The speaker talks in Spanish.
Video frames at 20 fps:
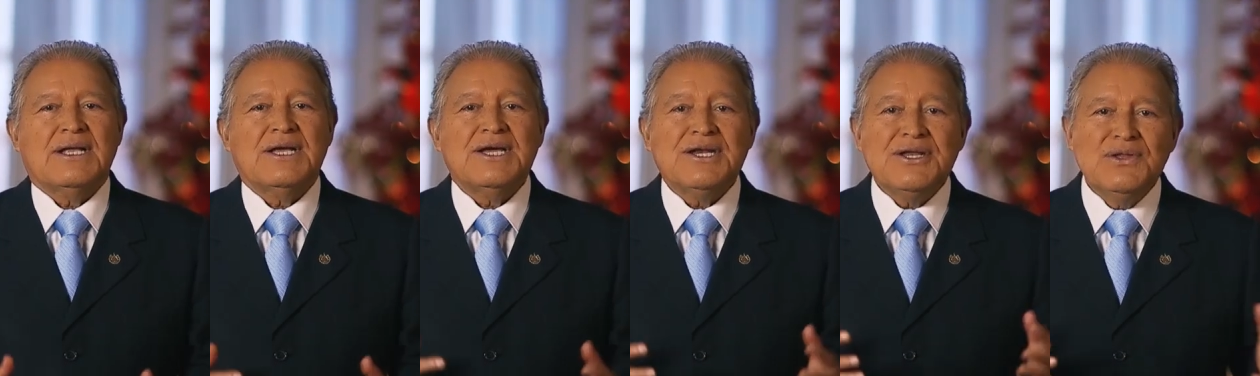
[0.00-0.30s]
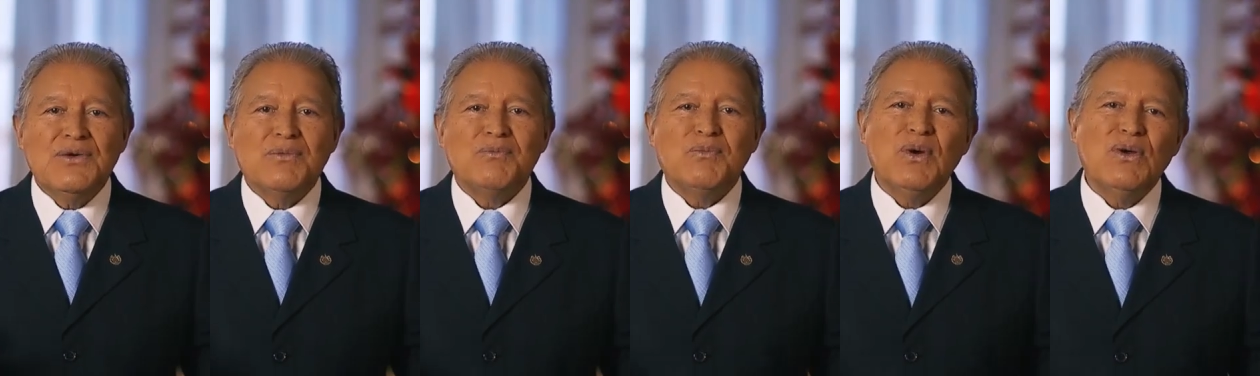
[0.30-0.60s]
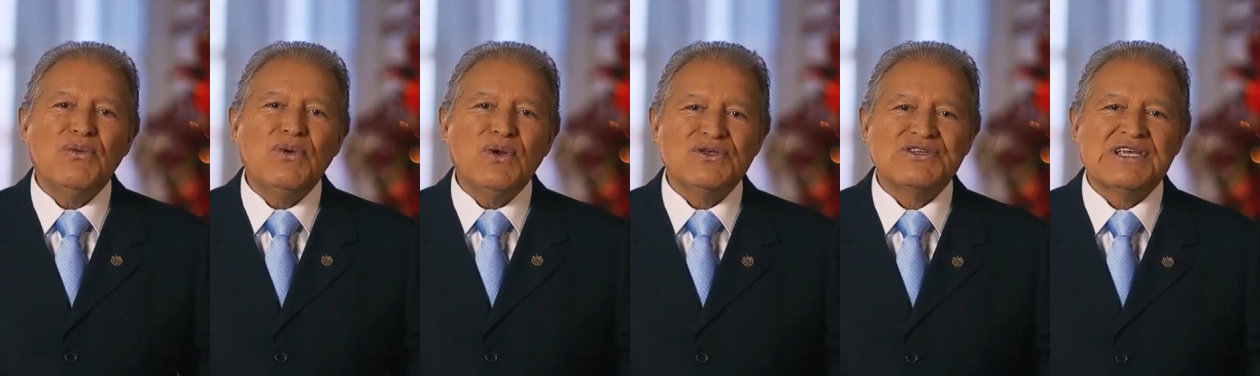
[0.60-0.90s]
Querido
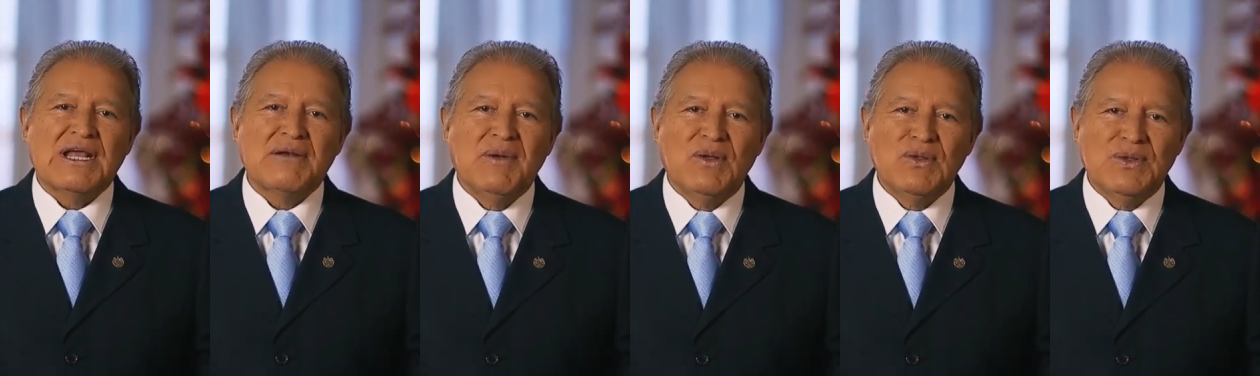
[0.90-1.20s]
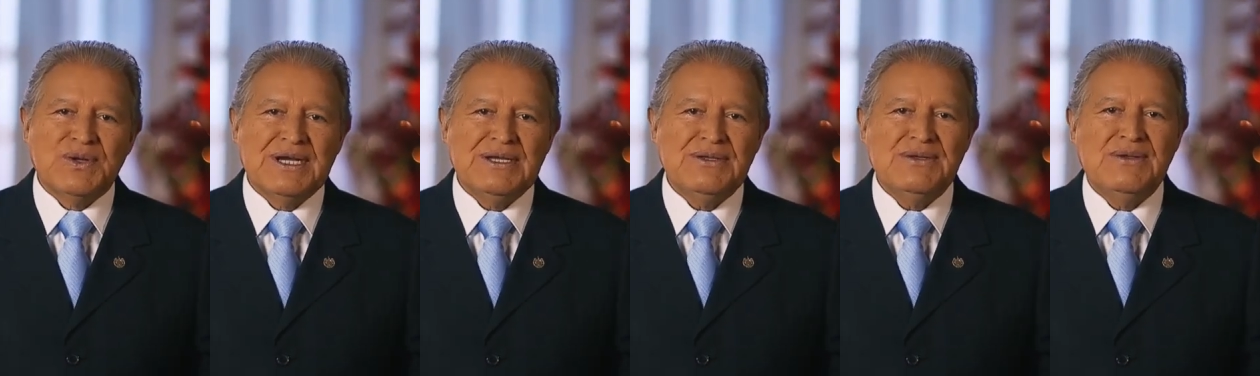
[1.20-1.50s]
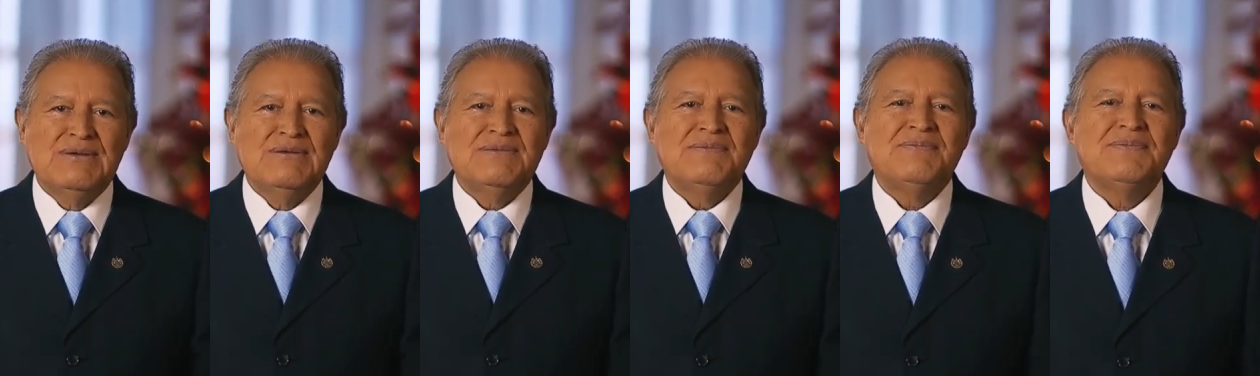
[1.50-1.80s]
pueblo
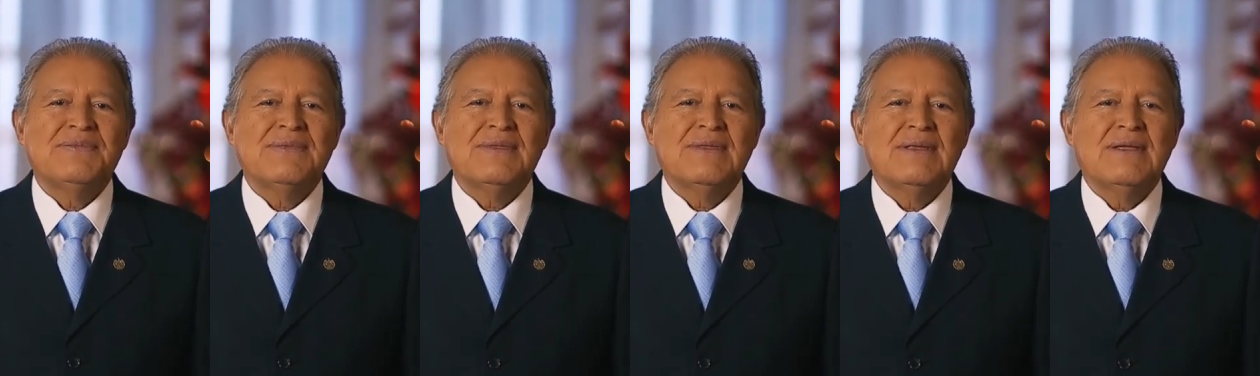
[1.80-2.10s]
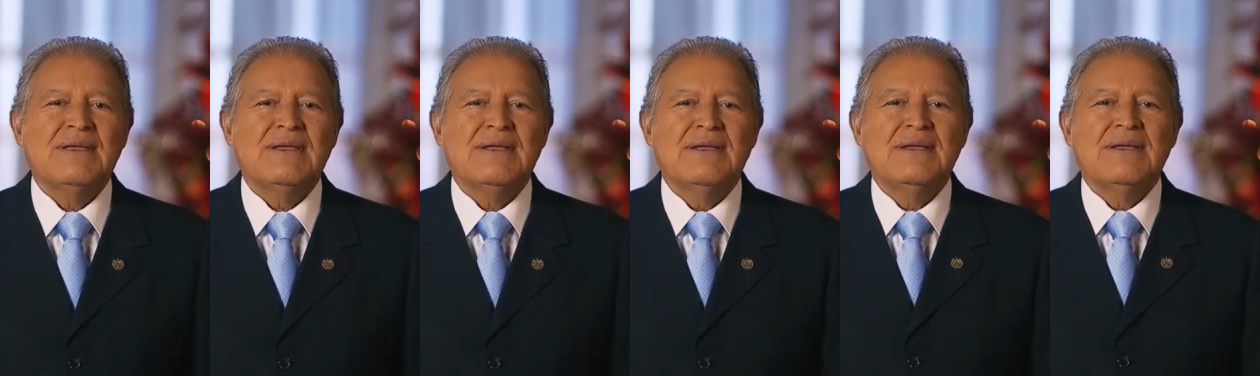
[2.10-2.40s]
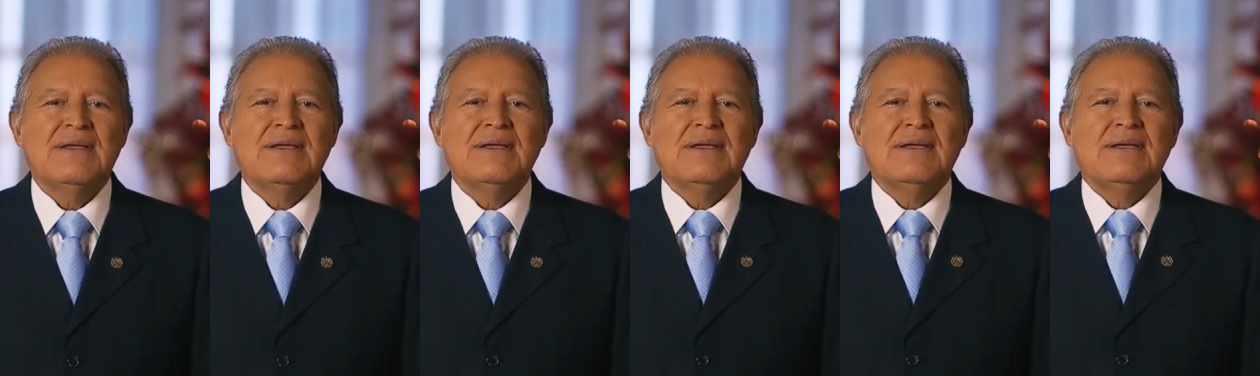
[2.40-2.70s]
salvadoreño,
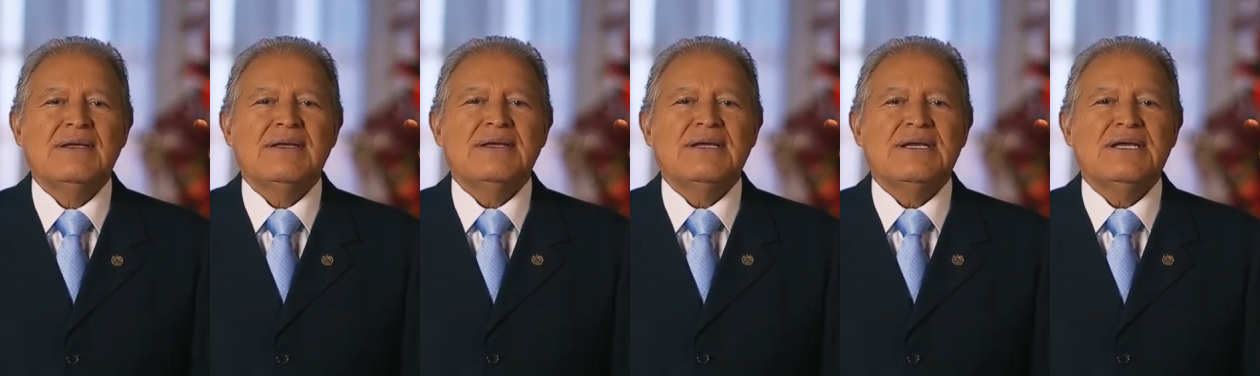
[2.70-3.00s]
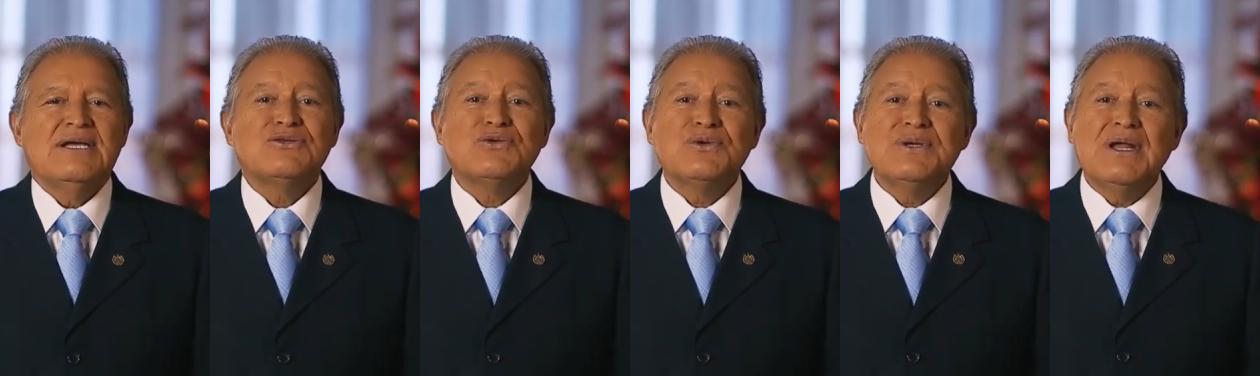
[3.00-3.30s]
es